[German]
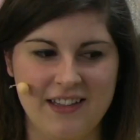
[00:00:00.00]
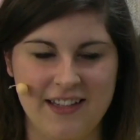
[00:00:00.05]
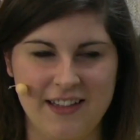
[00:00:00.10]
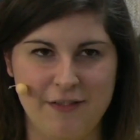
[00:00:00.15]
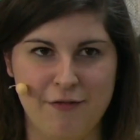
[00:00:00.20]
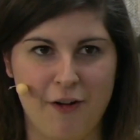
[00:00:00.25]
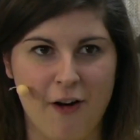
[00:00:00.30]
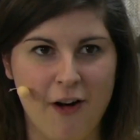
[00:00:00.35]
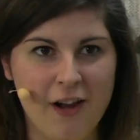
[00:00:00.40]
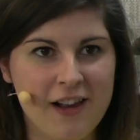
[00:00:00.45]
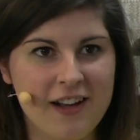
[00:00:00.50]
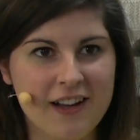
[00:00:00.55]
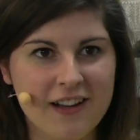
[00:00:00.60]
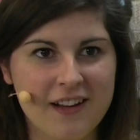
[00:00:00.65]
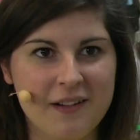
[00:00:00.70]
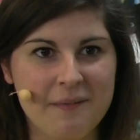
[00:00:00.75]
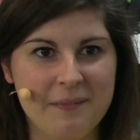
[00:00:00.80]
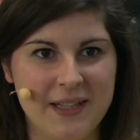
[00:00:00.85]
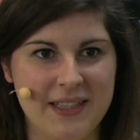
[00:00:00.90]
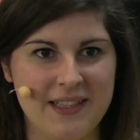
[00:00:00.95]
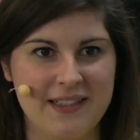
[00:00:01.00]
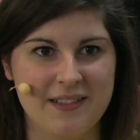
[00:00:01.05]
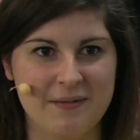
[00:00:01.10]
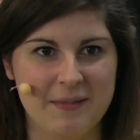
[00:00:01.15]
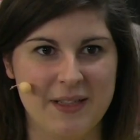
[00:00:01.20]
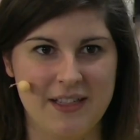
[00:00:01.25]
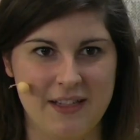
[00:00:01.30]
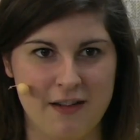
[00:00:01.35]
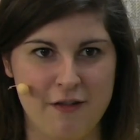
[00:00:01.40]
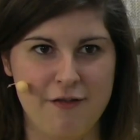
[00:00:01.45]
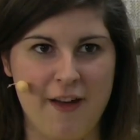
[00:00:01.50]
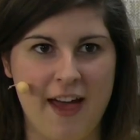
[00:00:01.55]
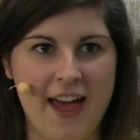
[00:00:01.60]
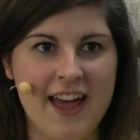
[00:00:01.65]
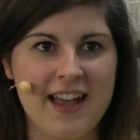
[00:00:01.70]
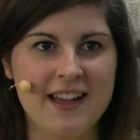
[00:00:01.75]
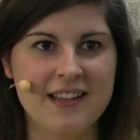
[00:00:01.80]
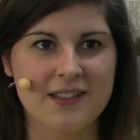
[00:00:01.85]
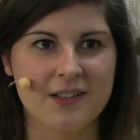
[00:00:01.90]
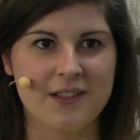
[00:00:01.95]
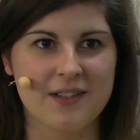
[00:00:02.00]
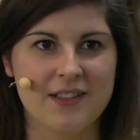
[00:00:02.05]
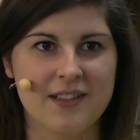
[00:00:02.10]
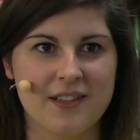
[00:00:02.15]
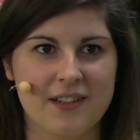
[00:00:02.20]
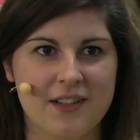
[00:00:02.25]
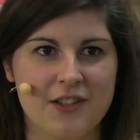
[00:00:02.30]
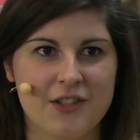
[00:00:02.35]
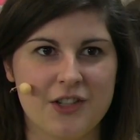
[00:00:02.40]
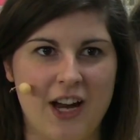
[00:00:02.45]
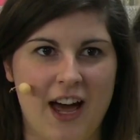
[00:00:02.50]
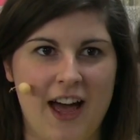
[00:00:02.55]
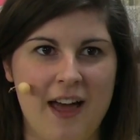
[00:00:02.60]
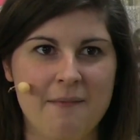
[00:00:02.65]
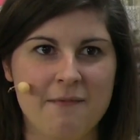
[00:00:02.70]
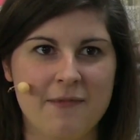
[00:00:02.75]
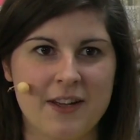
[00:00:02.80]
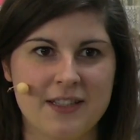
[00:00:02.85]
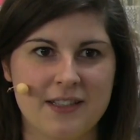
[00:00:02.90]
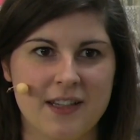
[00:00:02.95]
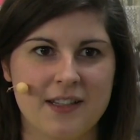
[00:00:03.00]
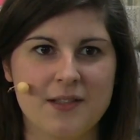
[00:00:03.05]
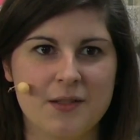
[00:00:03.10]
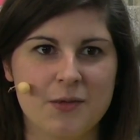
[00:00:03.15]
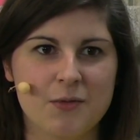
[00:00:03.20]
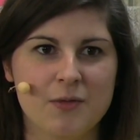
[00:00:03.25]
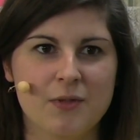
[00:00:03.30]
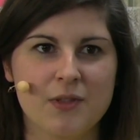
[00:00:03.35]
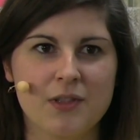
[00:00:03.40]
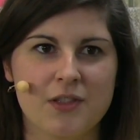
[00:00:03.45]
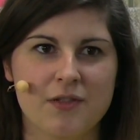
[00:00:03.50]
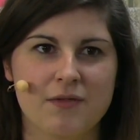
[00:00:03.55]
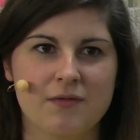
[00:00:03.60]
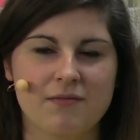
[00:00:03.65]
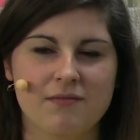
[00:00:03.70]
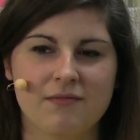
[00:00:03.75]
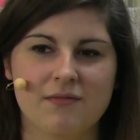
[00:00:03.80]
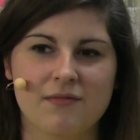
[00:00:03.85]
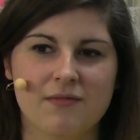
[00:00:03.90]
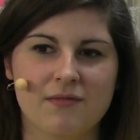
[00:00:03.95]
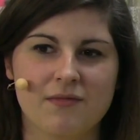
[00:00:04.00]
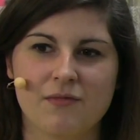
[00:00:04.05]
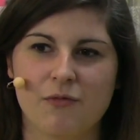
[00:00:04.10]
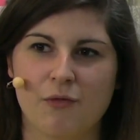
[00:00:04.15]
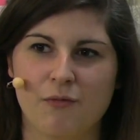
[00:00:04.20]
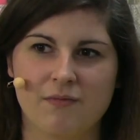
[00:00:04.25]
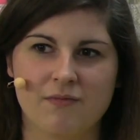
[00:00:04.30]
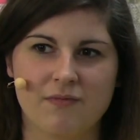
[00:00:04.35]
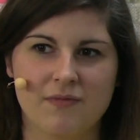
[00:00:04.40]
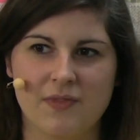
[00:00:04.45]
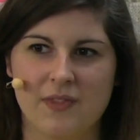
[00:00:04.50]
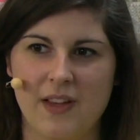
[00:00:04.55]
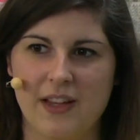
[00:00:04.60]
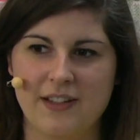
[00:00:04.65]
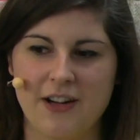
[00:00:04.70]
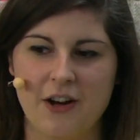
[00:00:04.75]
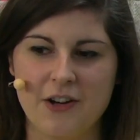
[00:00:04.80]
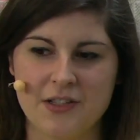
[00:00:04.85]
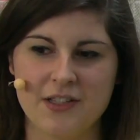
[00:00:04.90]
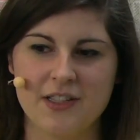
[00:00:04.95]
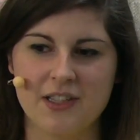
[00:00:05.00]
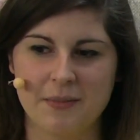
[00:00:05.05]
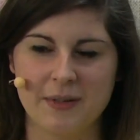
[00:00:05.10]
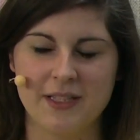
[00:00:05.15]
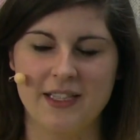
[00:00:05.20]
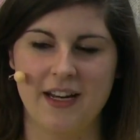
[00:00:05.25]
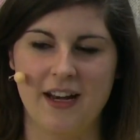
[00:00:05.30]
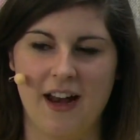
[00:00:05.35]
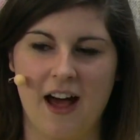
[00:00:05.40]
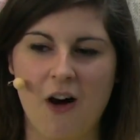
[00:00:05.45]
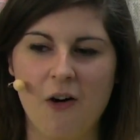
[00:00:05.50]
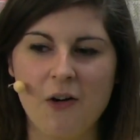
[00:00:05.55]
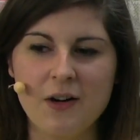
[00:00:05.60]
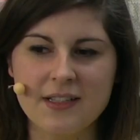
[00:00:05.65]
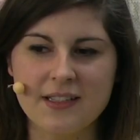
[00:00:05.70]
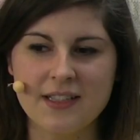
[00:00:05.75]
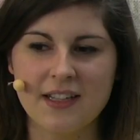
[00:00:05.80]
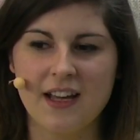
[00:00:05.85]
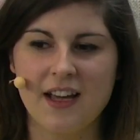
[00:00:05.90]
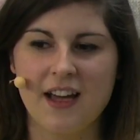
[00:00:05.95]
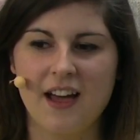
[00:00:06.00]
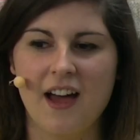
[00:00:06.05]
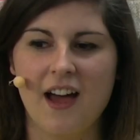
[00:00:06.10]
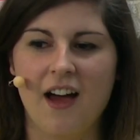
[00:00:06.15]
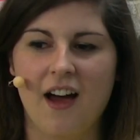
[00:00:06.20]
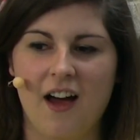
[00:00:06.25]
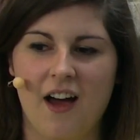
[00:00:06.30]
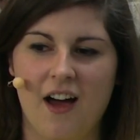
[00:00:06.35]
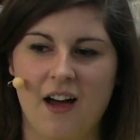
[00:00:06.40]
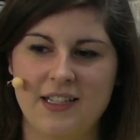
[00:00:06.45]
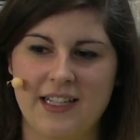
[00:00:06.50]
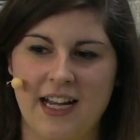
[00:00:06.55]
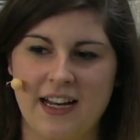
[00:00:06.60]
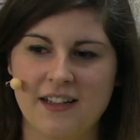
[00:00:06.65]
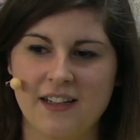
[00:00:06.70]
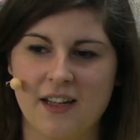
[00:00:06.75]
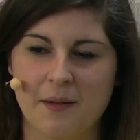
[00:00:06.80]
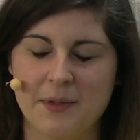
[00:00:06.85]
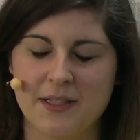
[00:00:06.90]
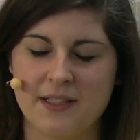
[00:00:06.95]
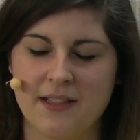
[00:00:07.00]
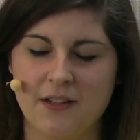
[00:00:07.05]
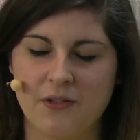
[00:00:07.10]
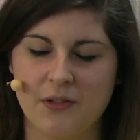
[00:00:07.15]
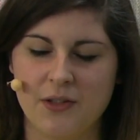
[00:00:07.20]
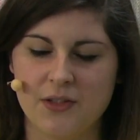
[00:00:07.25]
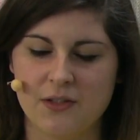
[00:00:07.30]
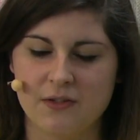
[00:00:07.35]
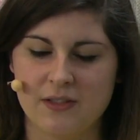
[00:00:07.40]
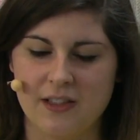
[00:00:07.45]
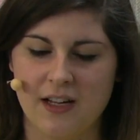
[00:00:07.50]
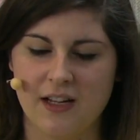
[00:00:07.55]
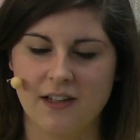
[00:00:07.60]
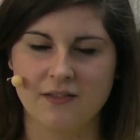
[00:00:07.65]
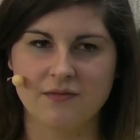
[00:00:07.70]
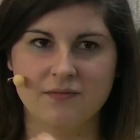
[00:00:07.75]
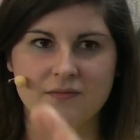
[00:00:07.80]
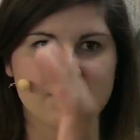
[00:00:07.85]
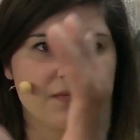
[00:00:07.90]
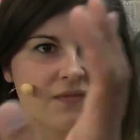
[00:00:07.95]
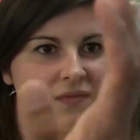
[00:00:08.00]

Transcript: die Folge mit, mit den Fans und äh, schreiben was dazu, tauschen sich mit denen aus. Okay. Äh, dann gibt es natürlich Also so sozusagen,